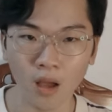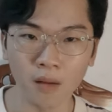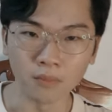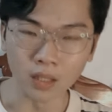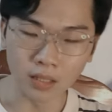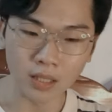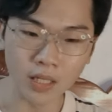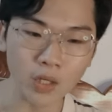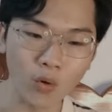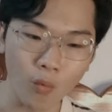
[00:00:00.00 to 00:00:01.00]
Mình
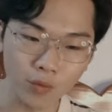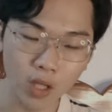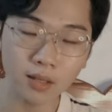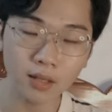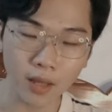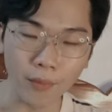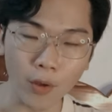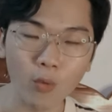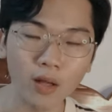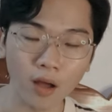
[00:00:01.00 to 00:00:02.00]
thì cũng có tìm
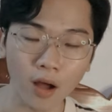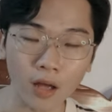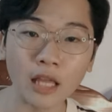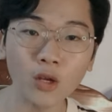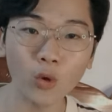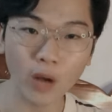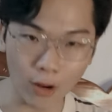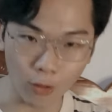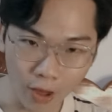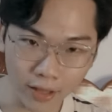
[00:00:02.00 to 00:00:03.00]
hiểu qua thời tiết của
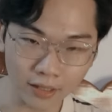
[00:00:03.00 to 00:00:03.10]
Đài Loan.